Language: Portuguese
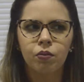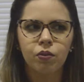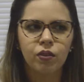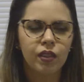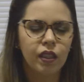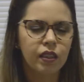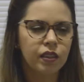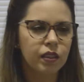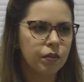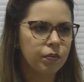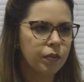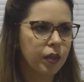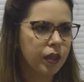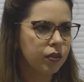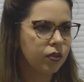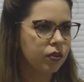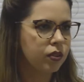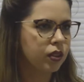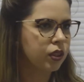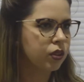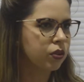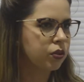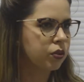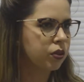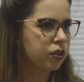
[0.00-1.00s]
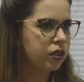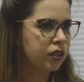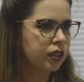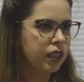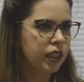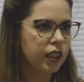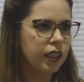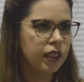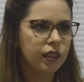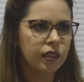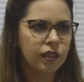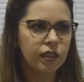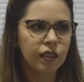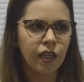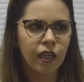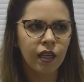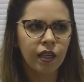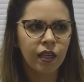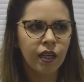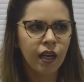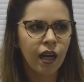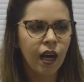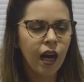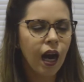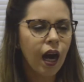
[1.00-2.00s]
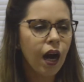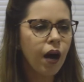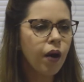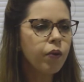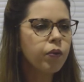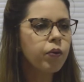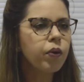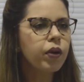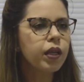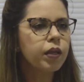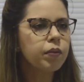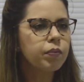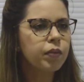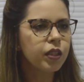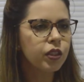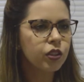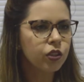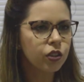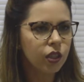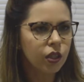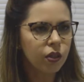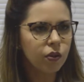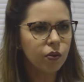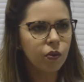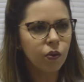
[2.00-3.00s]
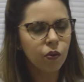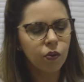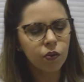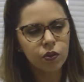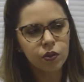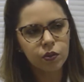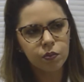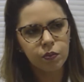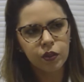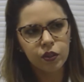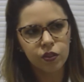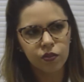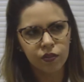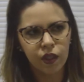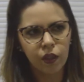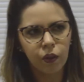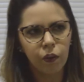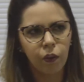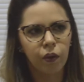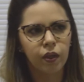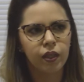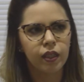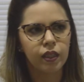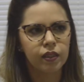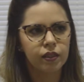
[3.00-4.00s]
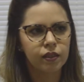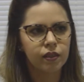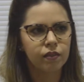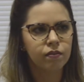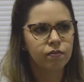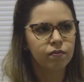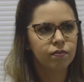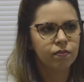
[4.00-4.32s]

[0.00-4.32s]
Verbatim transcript: um sentimento de injustiça, algo que mexeu com os meus valores.